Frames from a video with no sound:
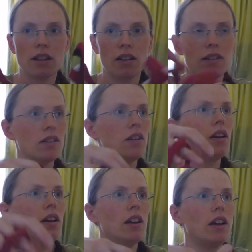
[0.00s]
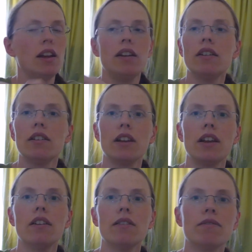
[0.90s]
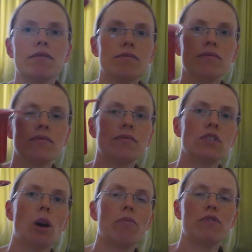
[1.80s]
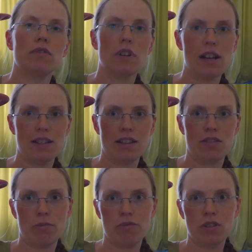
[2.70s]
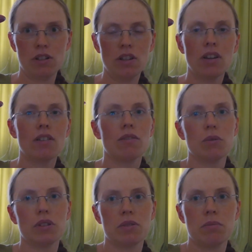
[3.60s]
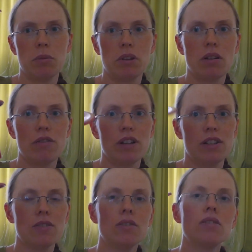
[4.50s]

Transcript: dann in den Topf, Asiatopf, wo ich das Baby drauf halte.